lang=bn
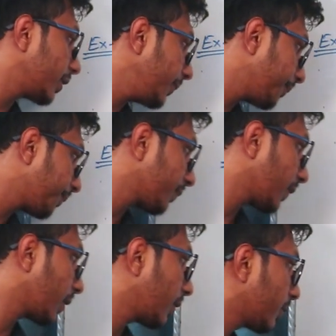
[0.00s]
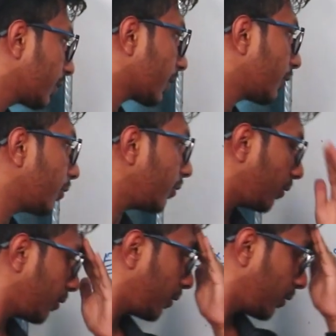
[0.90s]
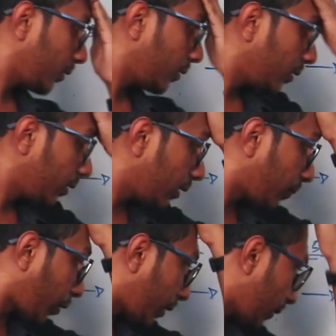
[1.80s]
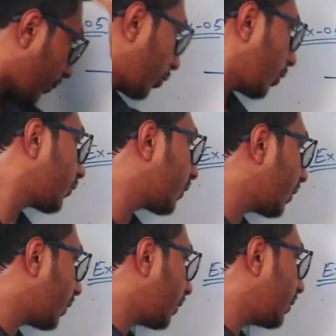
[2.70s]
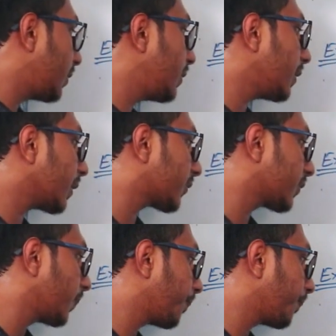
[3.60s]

আসি দেখো এরপরের এক্সাম্পলটা হচ্ছে ডিডি এক্স